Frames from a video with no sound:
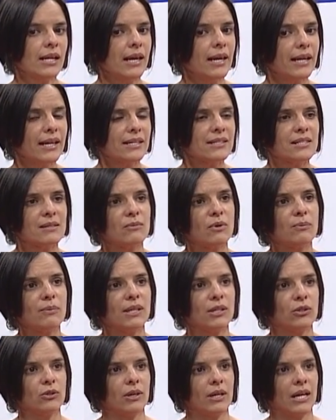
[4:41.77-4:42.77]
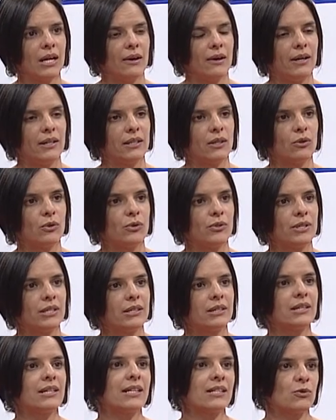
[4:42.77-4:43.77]
En ese momento acababan de
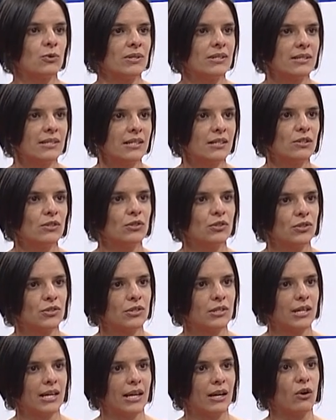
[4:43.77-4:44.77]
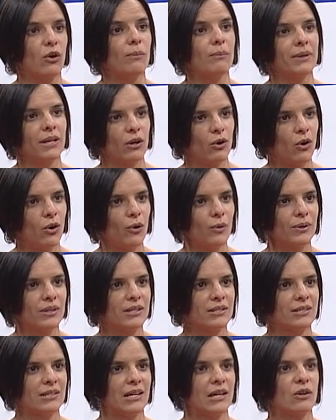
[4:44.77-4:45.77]
ocurrir tres suicidios en hombres
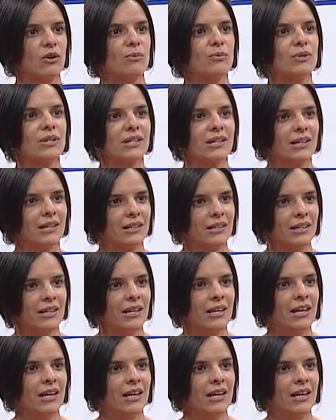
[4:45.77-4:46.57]
jóvenes en la comunidad